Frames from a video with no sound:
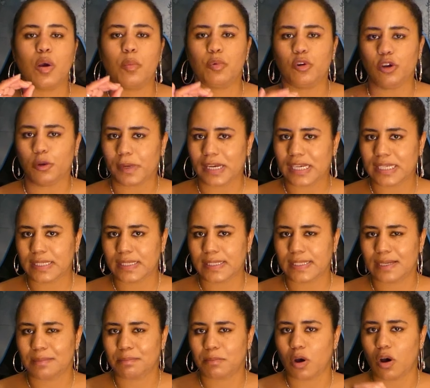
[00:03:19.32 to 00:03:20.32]
plus
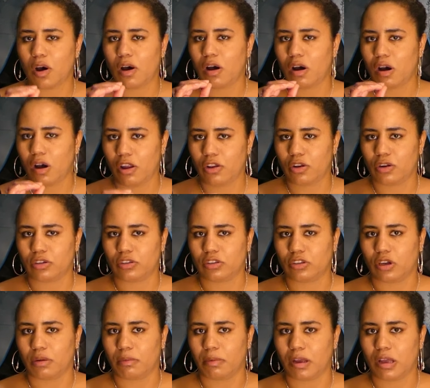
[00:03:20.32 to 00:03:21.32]
précisément en
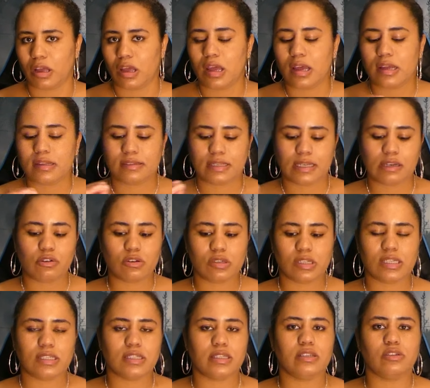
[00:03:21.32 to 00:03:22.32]
octobre. Théo
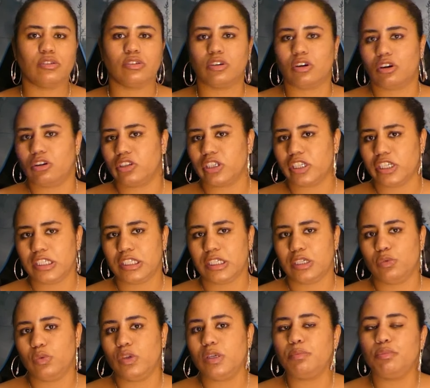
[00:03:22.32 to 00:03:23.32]
décide de rentrer chez
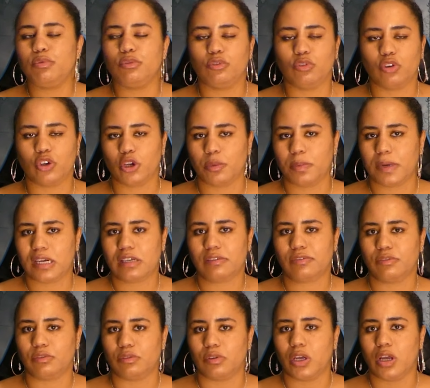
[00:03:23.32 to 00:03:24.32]
lui plus tôt que
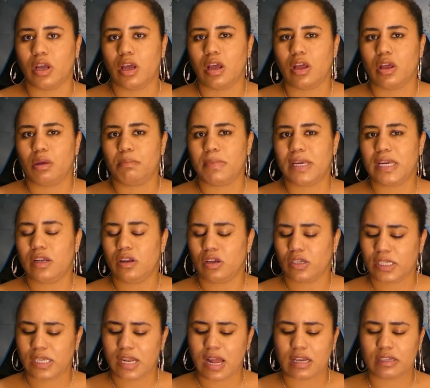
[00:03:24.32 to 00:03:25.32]
prévu. Mais
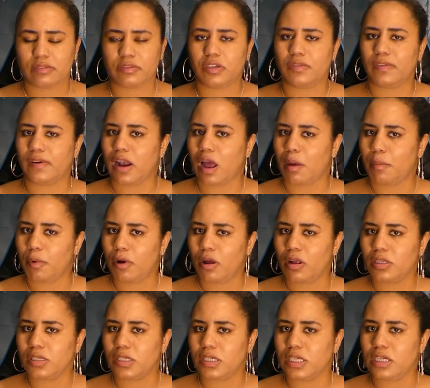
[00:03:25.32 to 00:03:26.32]
lorsqu'il arrive devant la
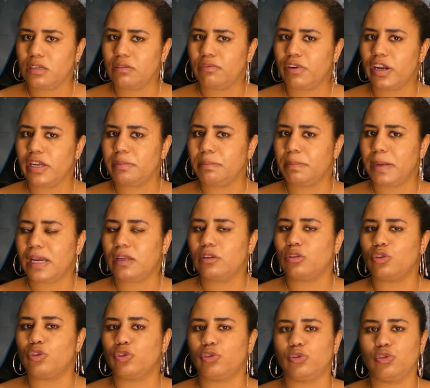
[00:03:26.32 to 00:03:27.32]
porte, il voit une paire
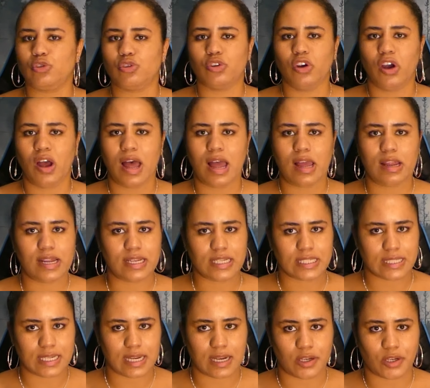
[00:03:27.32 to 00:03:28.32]
de chaussures à
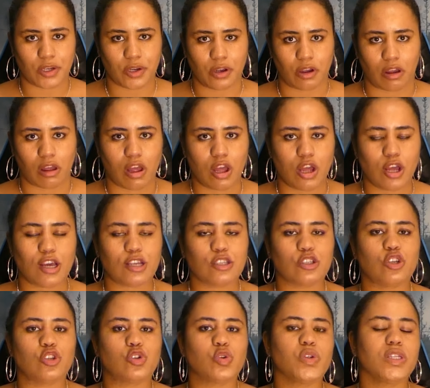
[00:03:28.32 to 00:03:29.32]
l'extérieur.
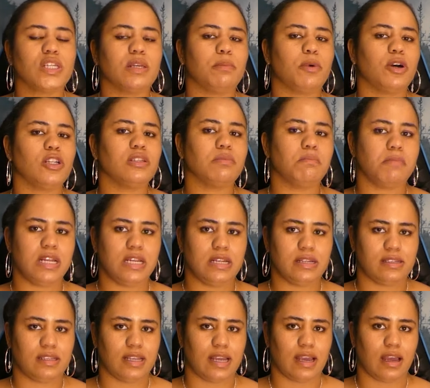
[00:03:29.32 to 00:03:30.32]
Ce sont des bottes
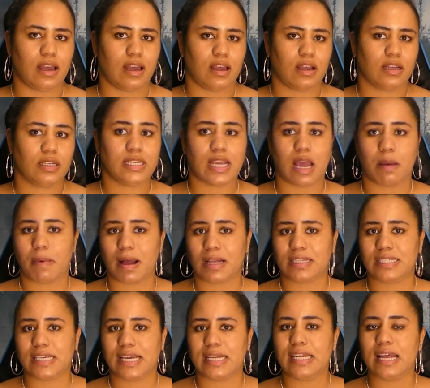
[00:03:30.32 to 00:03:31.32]
militaires qui
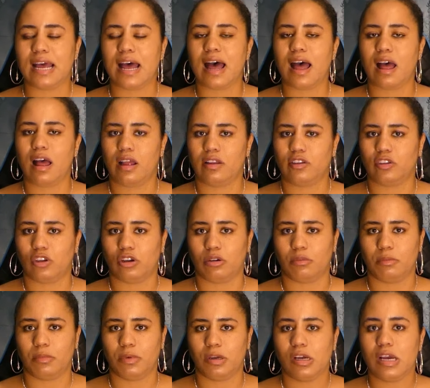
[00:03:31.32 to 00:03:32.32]
appartiennent à un
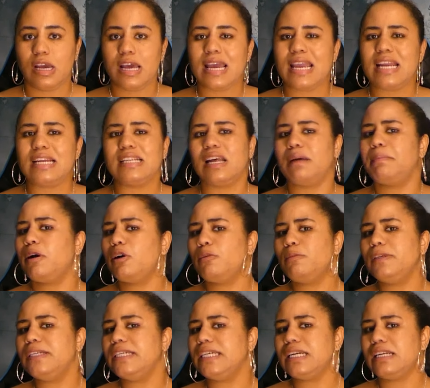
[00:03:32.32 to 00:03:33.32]
homme. Et il n'a pas
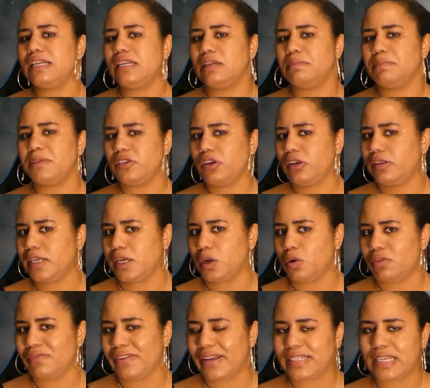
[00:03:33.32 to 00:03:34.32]
oublié l'épisode des
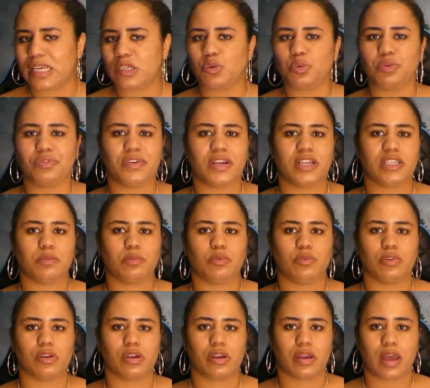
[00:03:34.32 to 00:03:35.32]
conversations
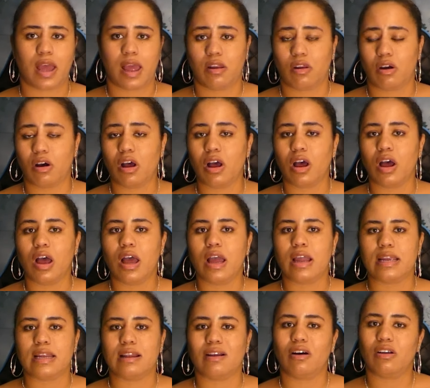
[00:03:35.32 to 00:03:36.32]
Facebook. Alors,
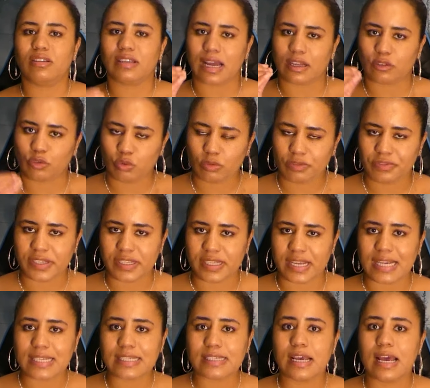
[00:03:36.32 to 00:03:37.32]
il rentre à toute
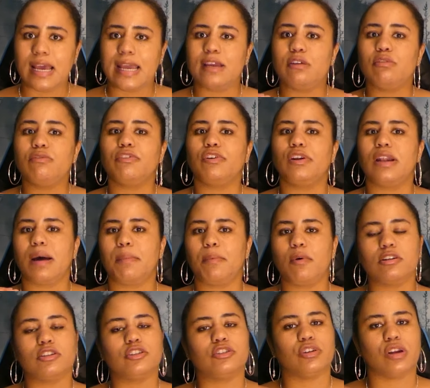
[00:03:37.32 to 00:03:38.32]
vitesse et ouvre la
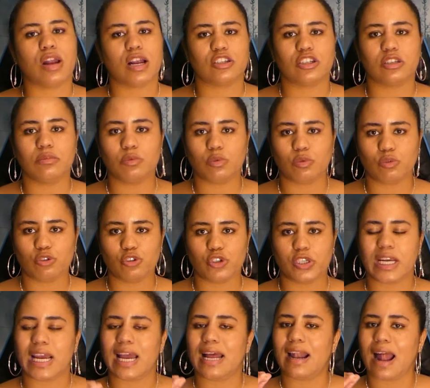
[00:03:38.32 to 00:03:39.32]
porte de la chambre
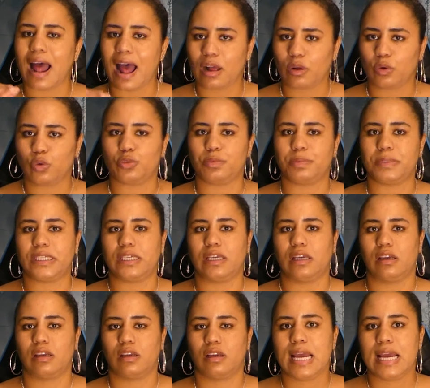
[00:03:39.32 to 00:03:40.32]
conjugale à coups de
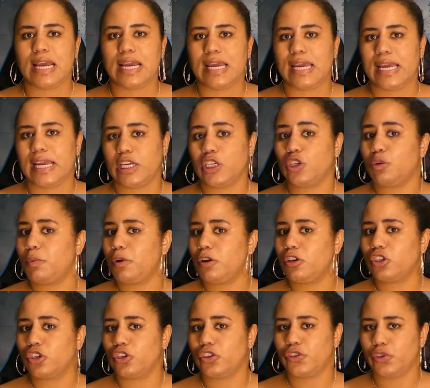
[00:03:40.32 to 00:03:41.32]
pied. Et je
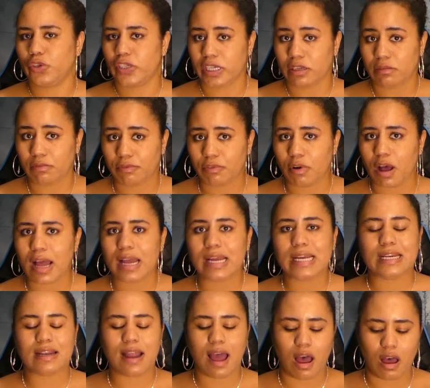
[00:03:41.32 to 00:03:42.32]
pense que ce qu'il voit
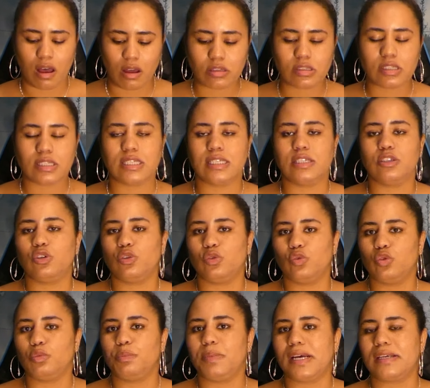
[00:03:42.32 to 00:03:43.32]
est la hantise de
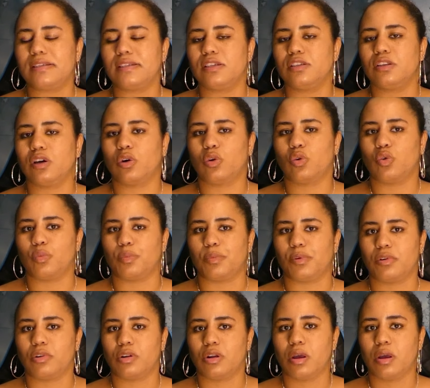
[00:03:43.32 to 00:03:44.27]
toute personne en couple.